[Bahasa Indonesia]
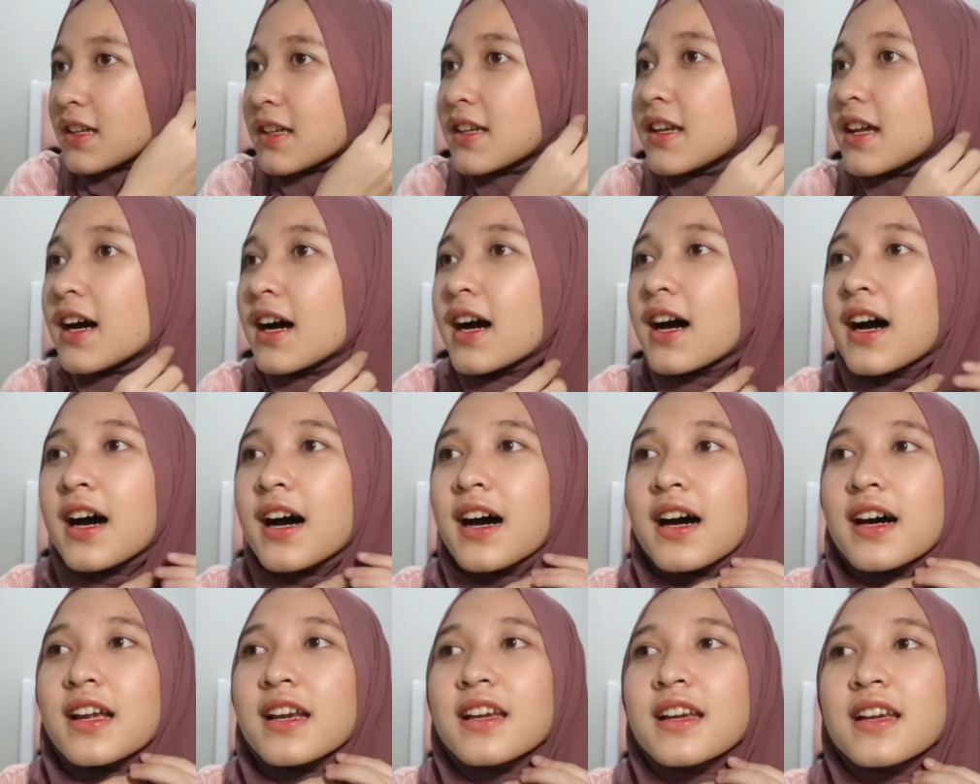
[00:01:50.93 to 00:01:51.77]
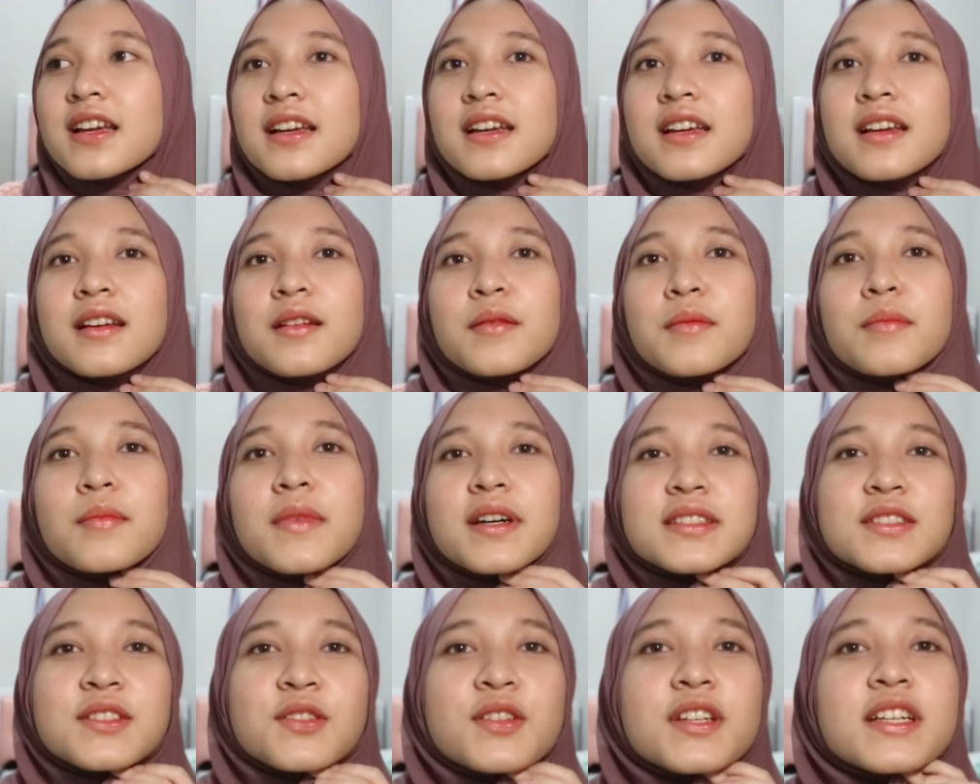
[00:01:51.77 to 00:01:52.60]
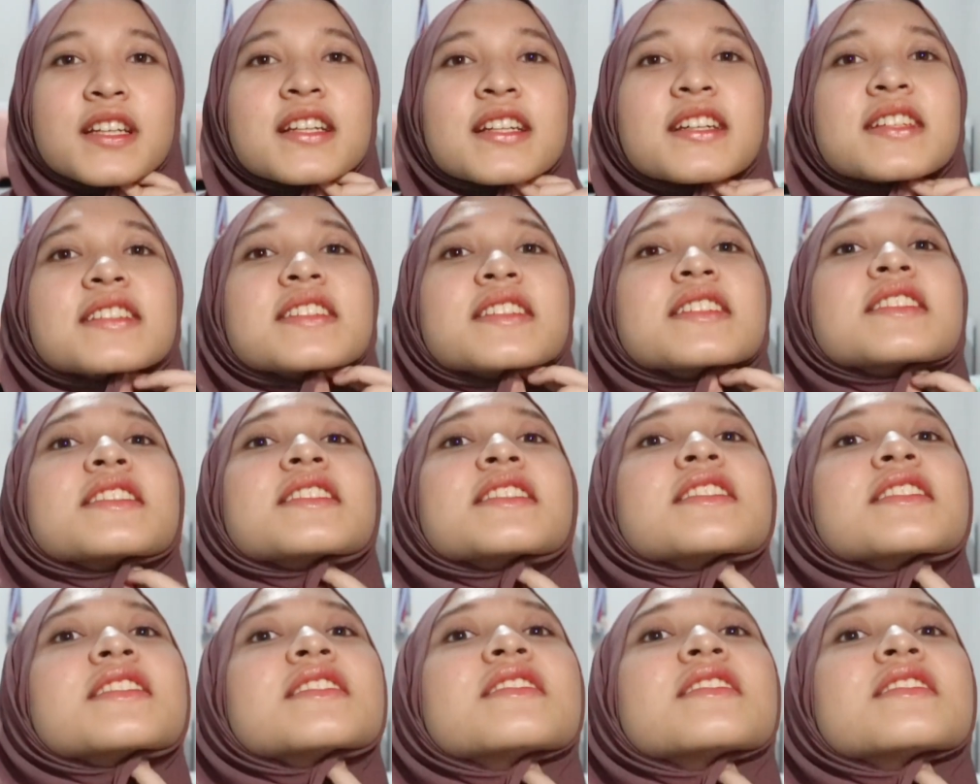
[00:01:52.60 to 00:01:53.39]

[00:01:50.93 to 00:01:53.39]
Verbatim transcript: dan masukin ke sini